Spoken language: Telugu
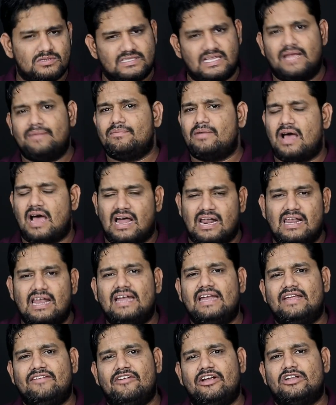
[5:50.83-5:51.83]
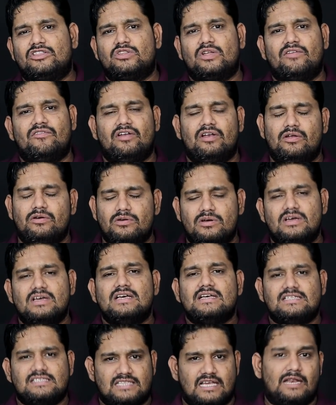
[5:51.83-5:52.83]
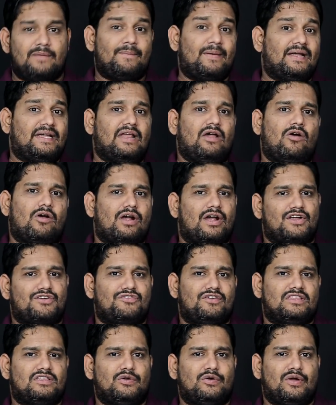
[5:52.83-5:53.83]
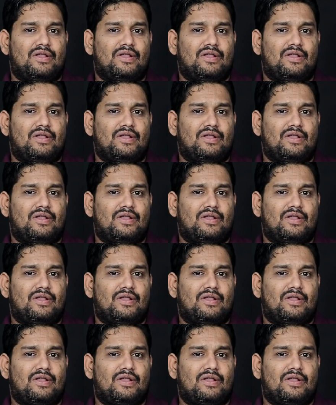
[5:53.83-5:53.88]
సేమ్ ఆన్లైన్ ఈవెంట్తో వీళ్ళు సరిపెట్టే అవకాశం అయితే